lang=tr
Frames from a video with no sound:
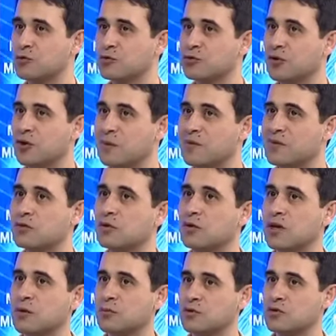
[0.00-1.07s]
yani bu
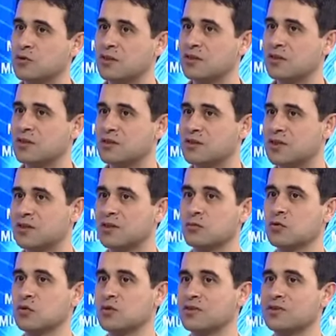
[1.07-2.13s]
söylemesi kolay mı şu anda da
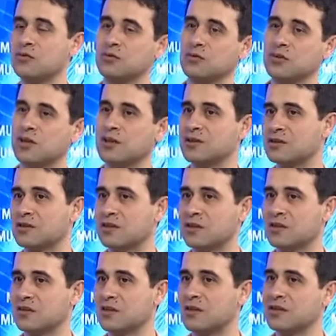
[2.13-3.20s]
çekim kuvveti, dünya
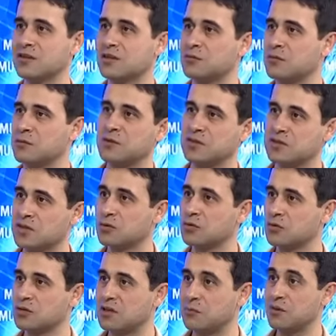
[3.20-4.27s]
işte gezegenler
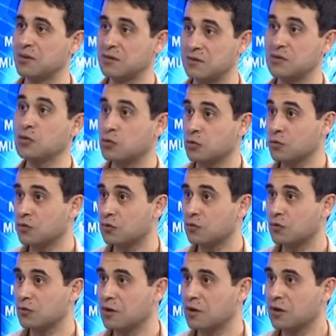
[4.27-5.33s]
birbirini çekiyor deme
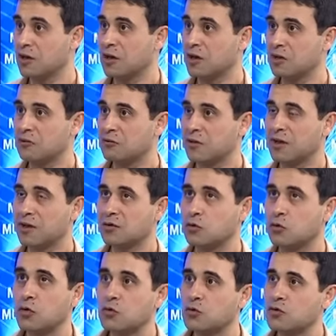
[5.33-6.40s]
diyoruz.
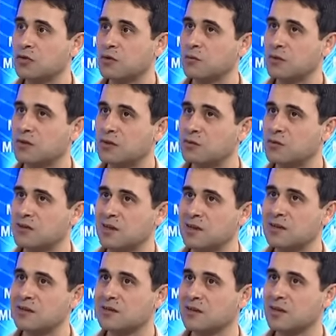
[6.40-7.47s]
Fakat gökyüzüne
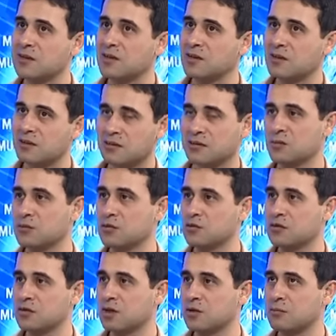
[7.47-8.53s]
baktığımızda ilk insanlar
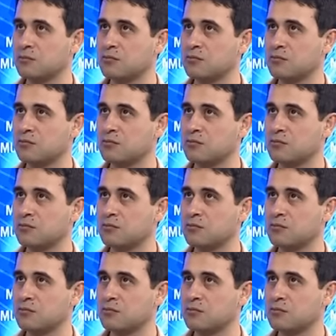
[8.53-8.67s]
gibi